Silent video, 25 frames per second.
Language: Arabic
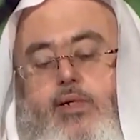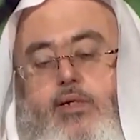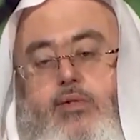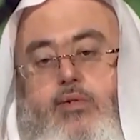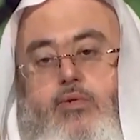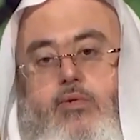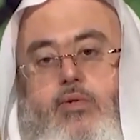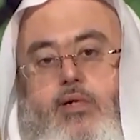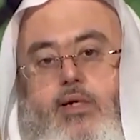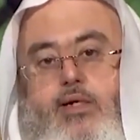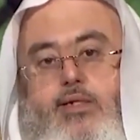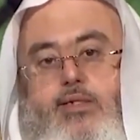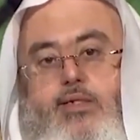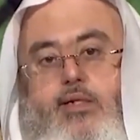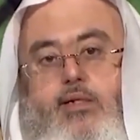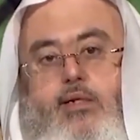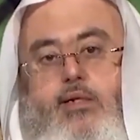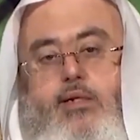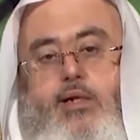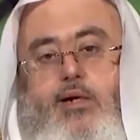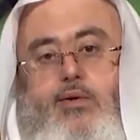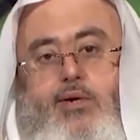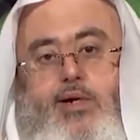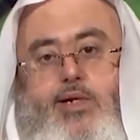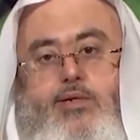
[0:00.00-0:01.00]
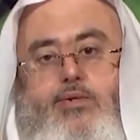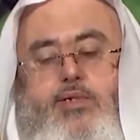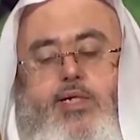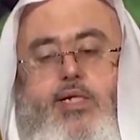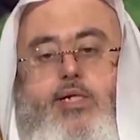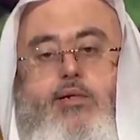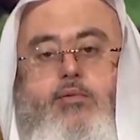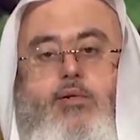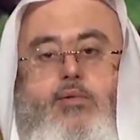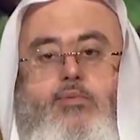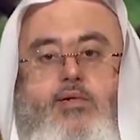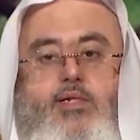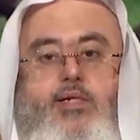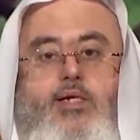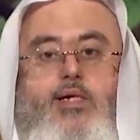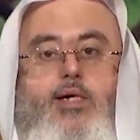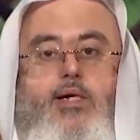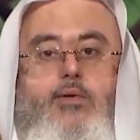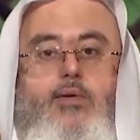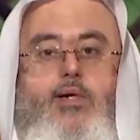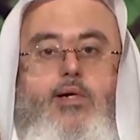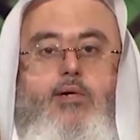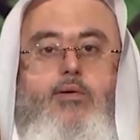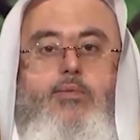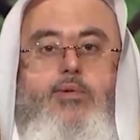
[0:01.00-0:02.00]
رسول الله صلى الله عليه وسلم
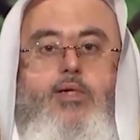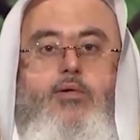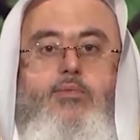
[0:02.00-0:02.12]
المدينه ولهم